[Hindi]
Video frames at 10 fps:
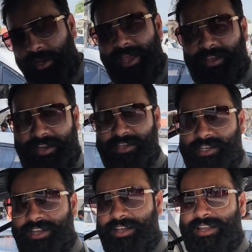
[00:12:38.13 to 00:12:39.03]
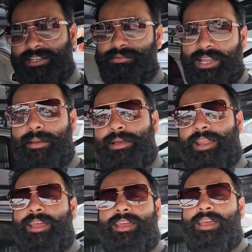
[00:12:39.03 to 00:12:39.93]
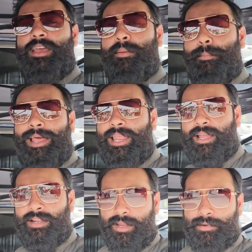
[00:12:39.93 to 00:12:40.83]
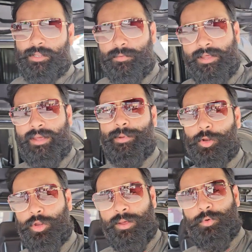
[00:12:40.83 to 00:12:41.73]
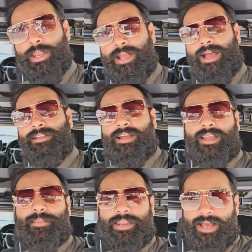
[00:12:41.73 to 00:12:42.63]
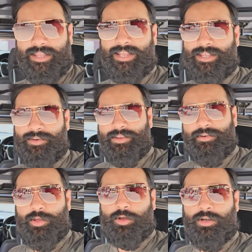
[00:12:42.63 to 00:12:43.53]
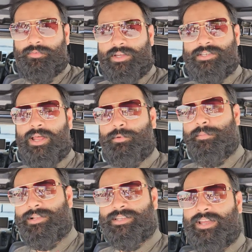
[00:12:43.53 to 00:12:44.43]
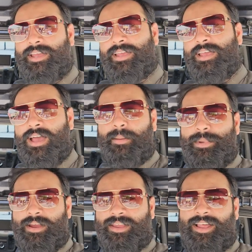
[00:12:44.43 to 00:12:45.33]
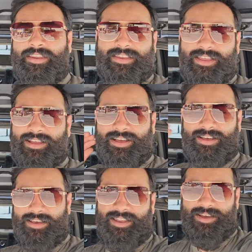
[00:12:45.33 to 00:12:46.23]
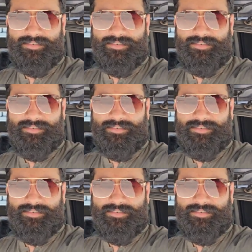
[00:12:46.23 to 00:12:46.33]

को लाइक करें शेयर करें सब्सक्राइब करें बेल आइकन का बटन दबाना बिल्कुल ना भूलिएगा ताकि मेरी हर आने वाली वीडियो का नोटिफिकेशन आपको मिल सके अपना ख्याल रखिएगा अल्लाह